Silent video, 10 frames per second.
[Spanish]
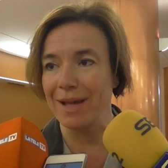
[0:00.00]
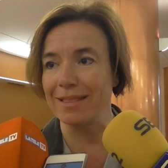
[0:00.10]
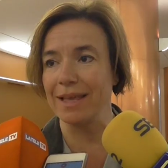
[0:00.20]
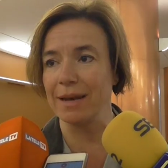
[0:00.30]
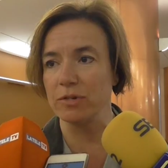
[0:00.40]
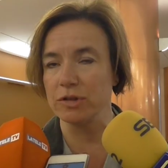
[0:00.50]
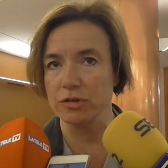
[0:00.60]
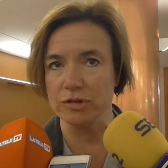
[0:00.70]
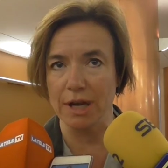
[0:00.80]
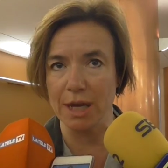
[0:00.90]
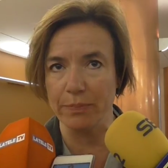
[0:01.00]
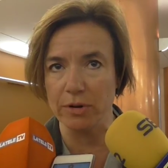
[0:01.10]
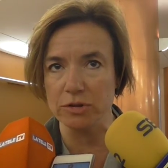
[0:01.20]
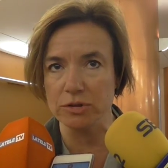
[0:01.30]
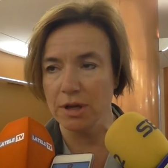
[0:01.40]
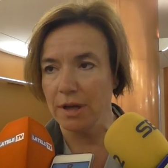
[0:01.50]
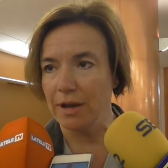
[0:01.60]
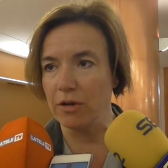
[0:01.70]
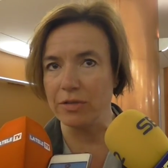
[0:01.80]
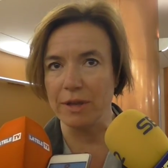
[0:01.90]
que mantenemos esos equipos,
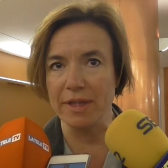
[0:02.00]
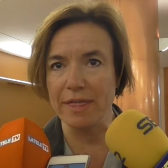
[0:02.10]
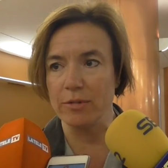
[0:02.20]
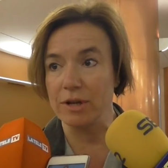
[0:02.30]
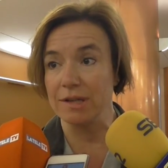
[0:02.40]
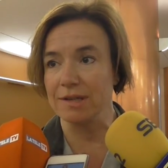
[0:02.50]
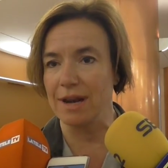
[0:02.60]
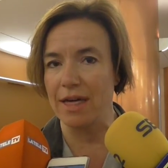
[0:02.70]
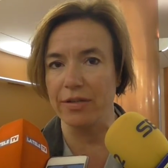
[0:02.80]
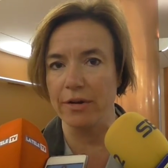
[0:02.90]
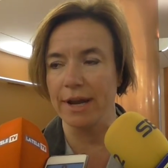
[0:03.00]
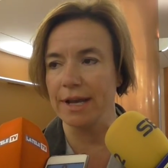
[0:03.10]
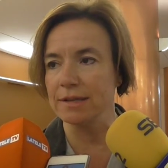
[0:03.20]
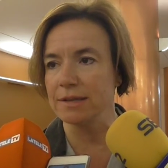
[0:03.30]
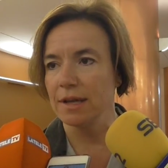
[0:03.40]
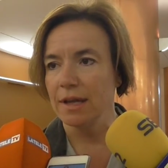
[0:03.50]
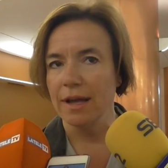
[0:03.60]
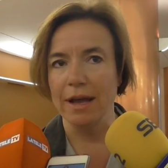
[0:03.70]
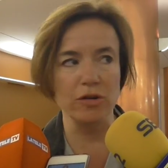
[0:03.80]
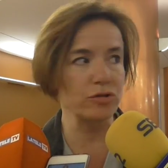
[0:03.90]
que optimizamos las instalaciones,
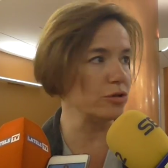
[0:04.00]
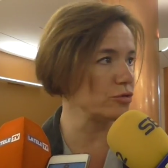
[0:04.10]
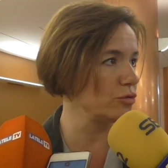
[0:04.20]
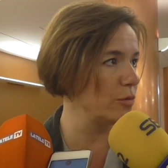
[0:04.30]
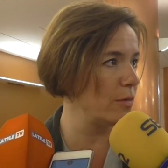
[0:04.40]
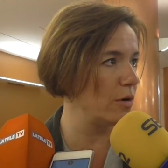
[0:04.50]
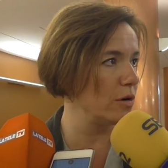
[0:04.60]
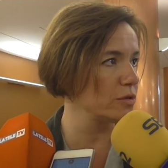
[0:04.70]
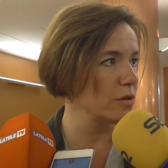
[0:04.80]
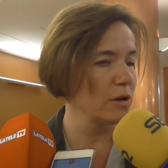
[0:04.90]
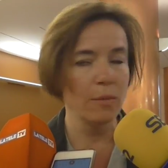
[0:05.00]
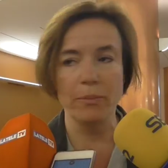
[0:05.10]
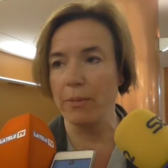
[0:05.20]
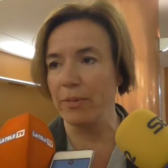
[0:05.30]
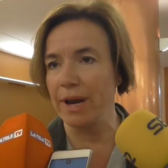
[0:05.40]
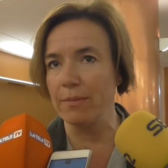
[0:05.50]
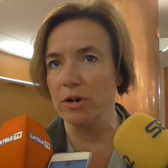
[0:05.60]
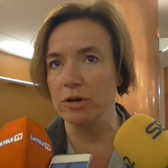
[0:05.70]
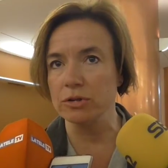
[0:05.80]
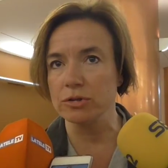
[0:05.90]
los consumos,
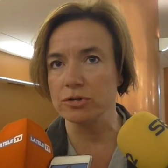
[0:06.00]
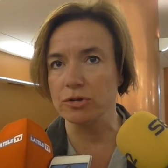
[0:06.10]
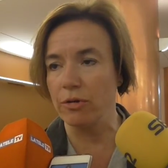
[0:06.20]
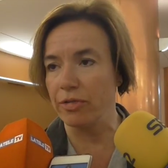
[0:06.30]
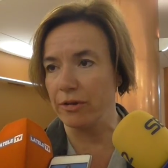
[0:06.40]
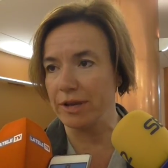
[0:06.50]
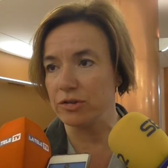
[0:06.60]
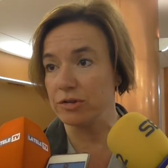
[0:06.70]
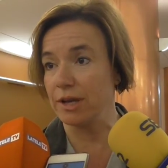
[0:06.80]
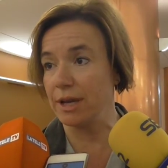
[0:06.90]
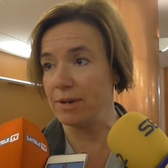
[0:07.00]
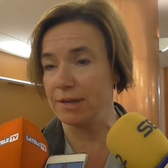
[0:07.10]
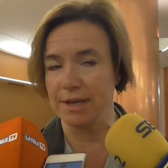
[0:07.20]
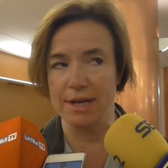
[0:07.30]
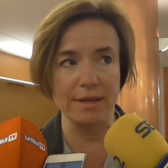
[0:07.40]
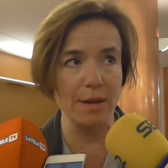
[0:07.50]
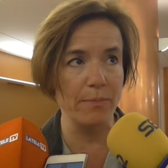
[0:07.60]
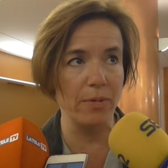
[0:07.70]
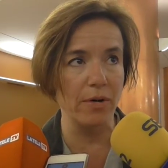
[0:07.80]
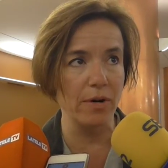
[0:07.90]
proponemos soluciones sostenibles en el
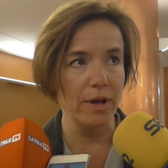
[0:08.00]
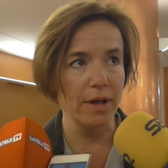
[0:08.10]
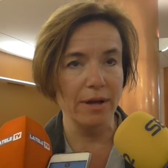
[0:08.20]
tiempo,